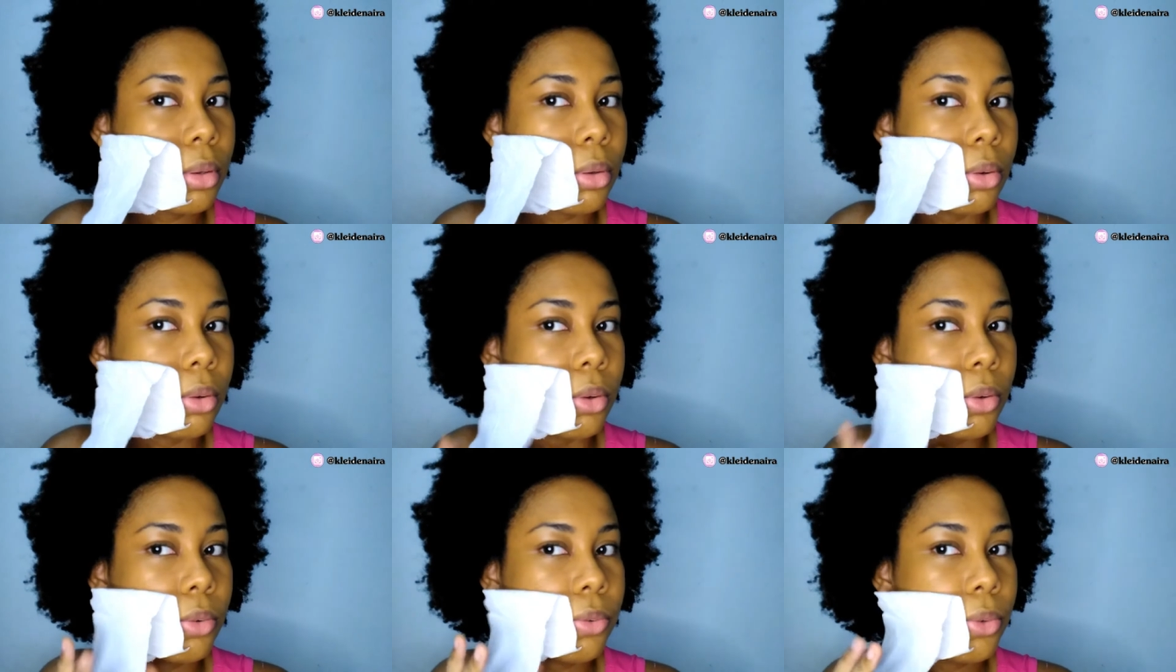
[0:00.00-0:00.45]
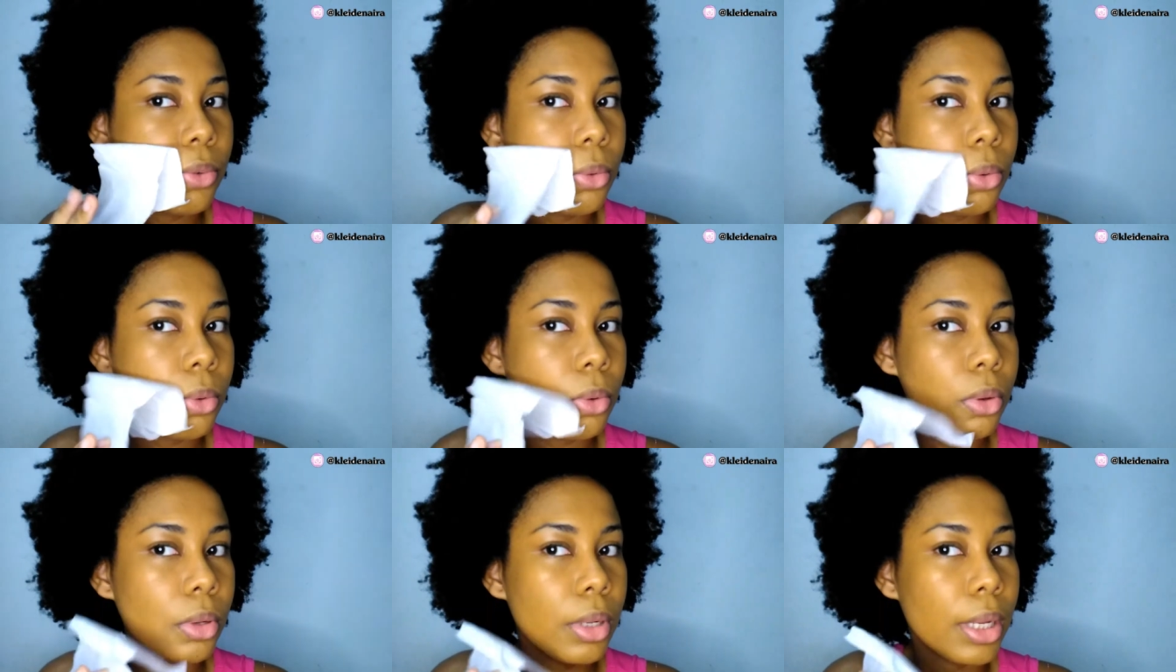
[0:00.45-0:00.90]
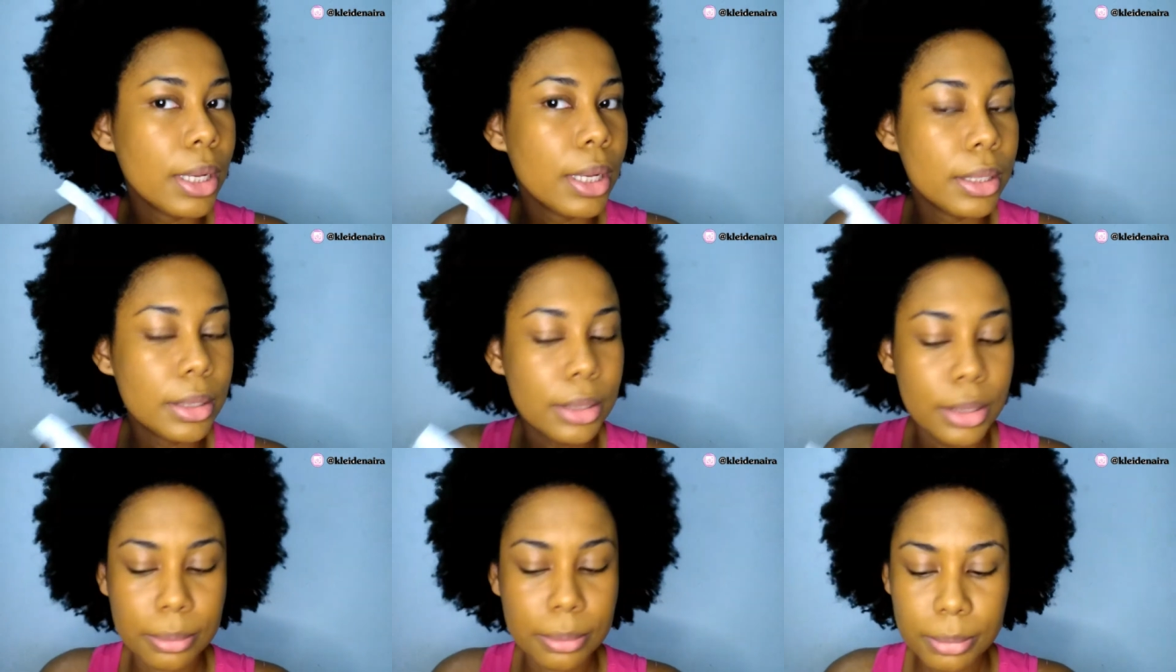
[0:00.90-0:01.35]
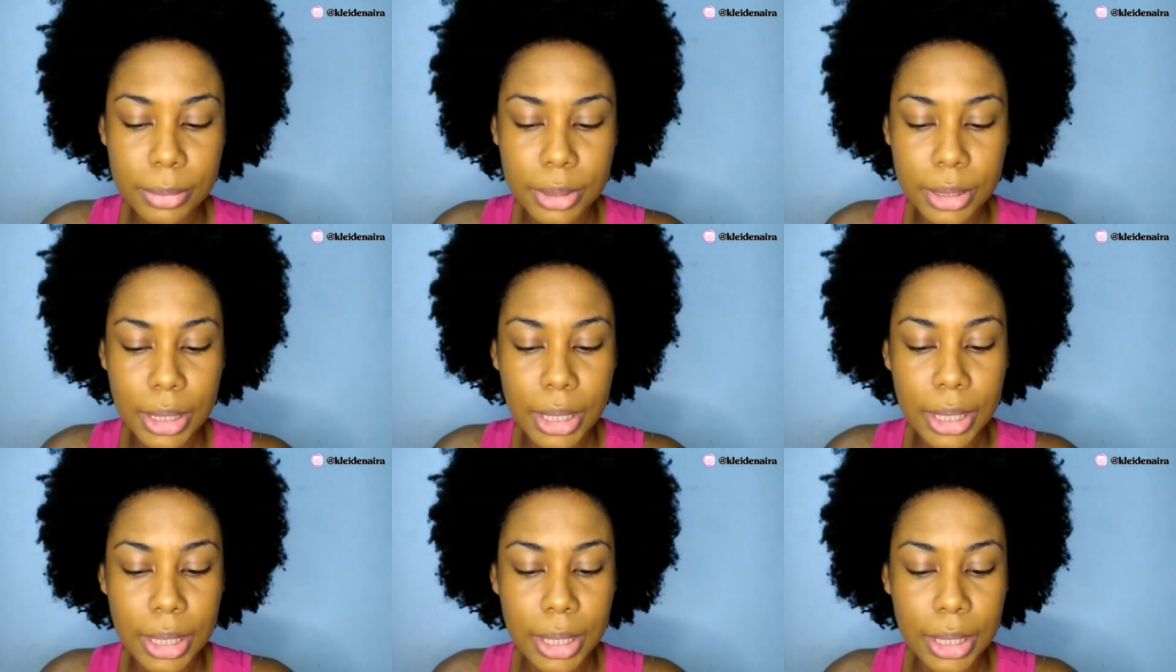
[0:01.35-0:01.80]
Ó, ficou colada.
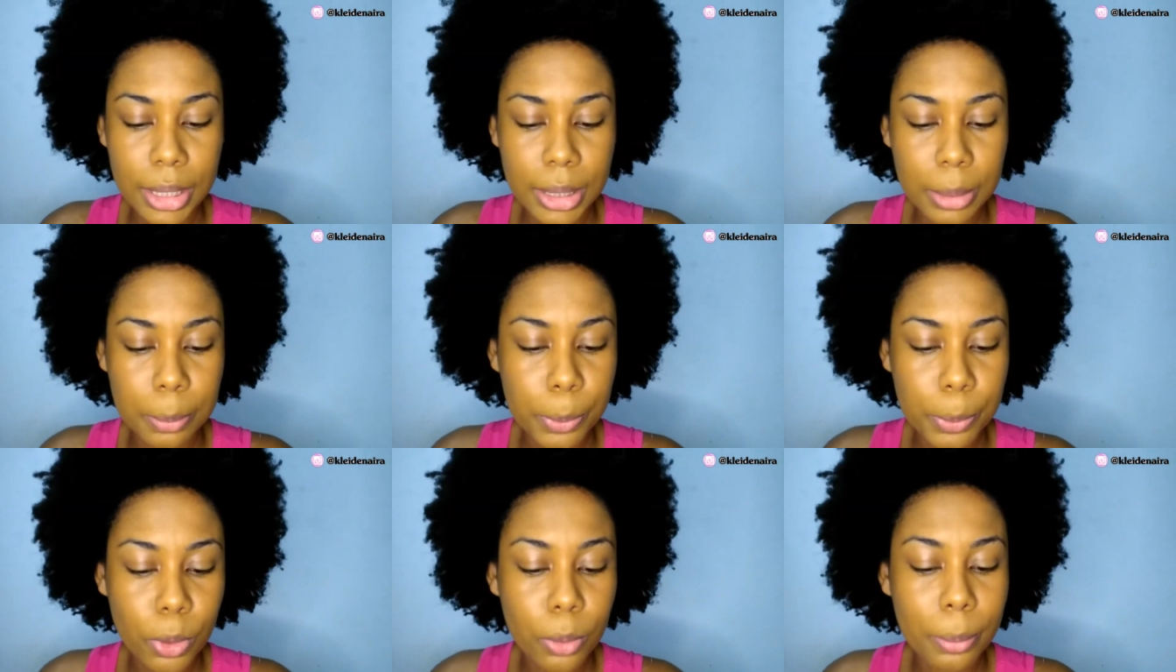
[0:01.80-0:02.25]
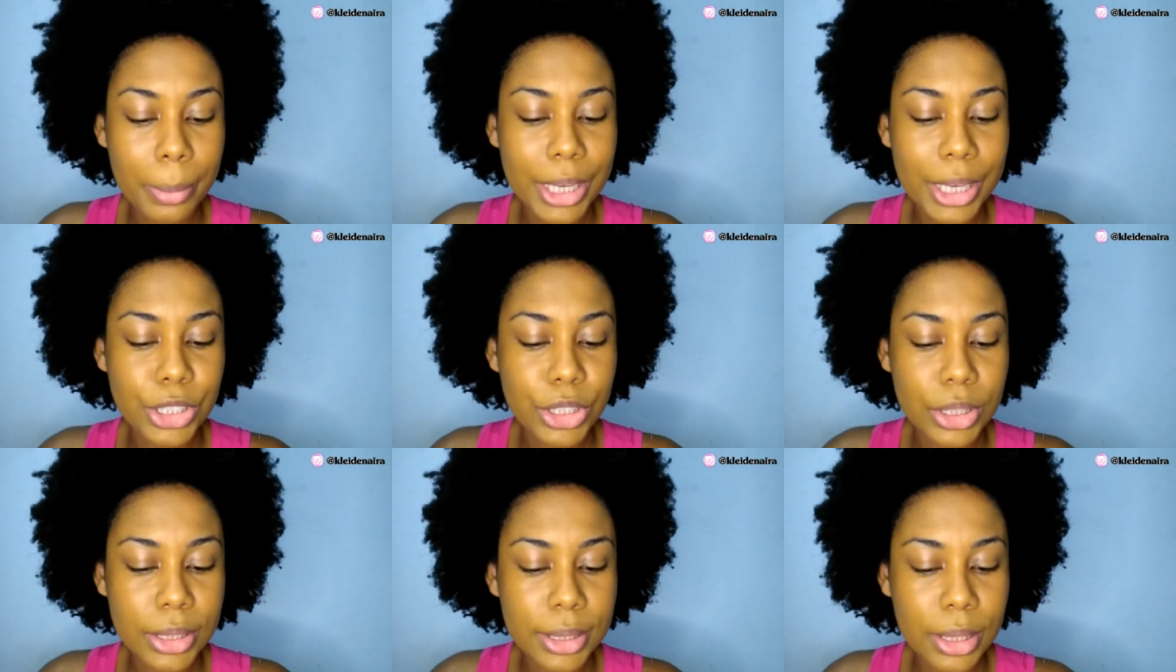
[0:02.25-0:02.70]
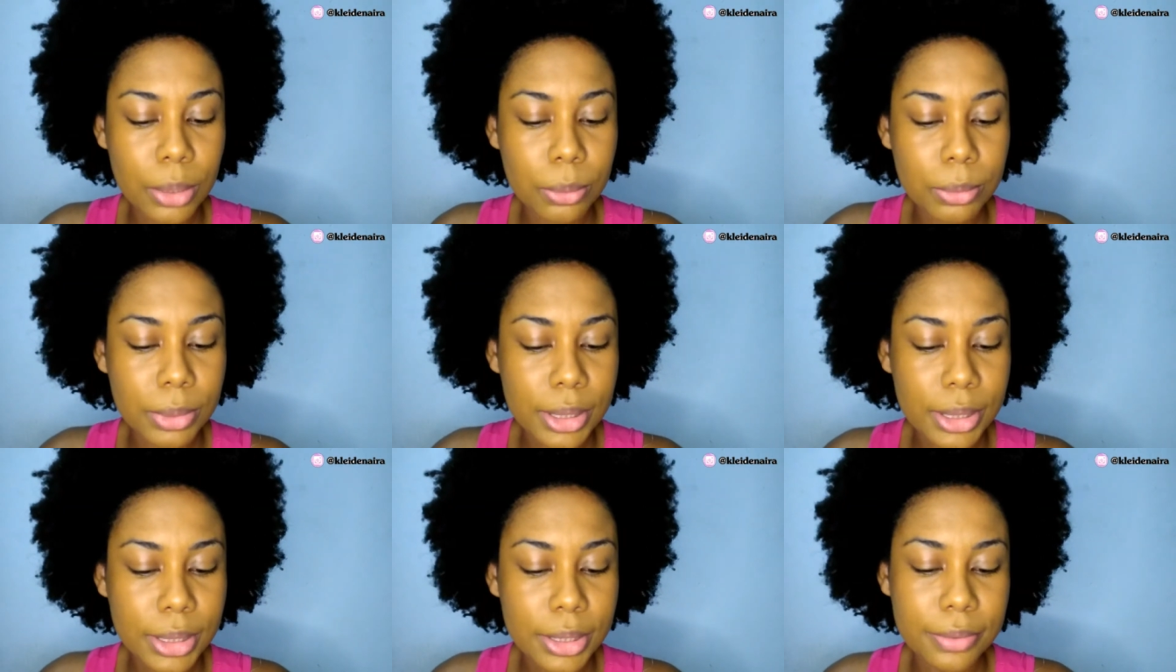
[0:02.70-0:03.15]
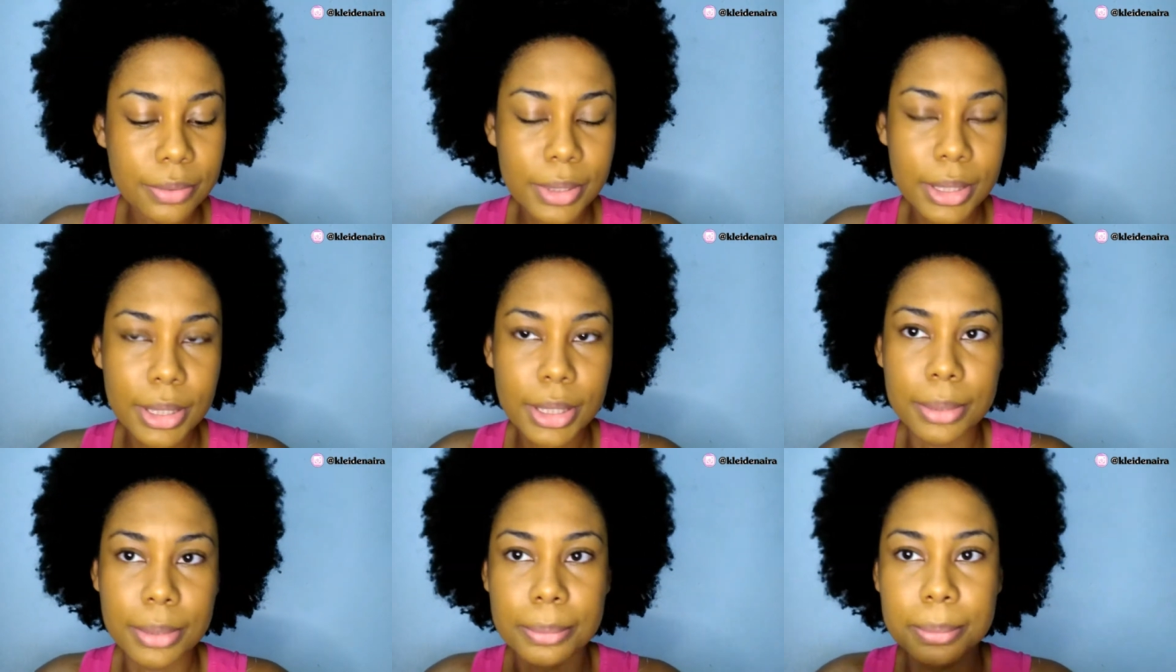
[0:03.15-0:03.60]
E promete não
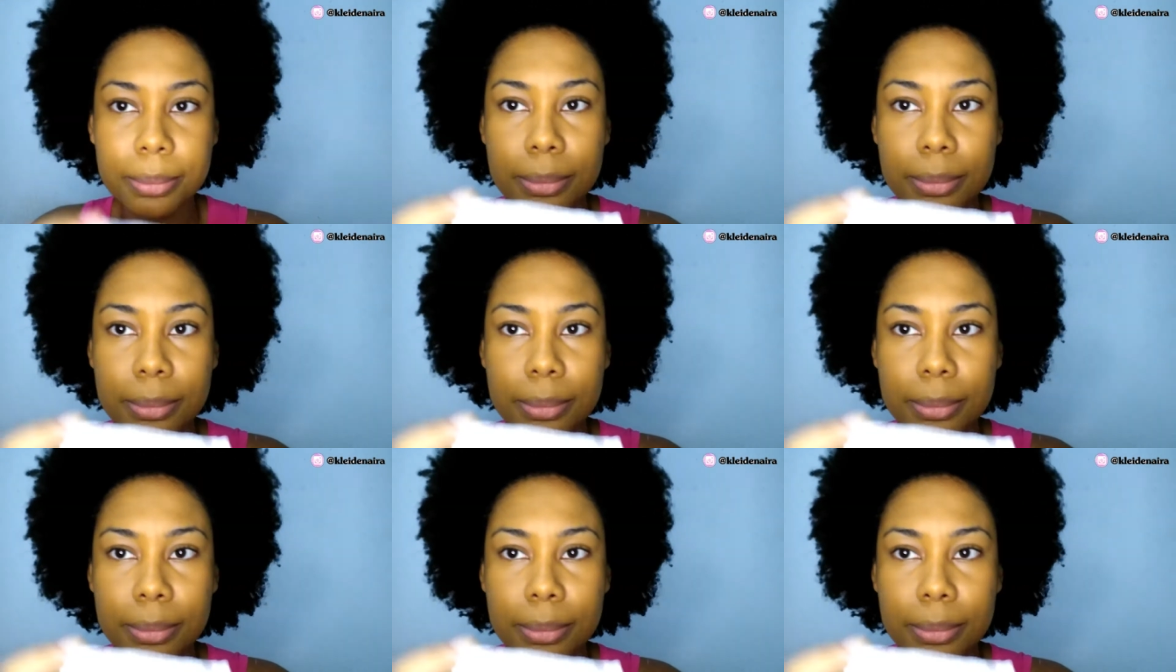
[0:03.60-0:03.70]
transferir.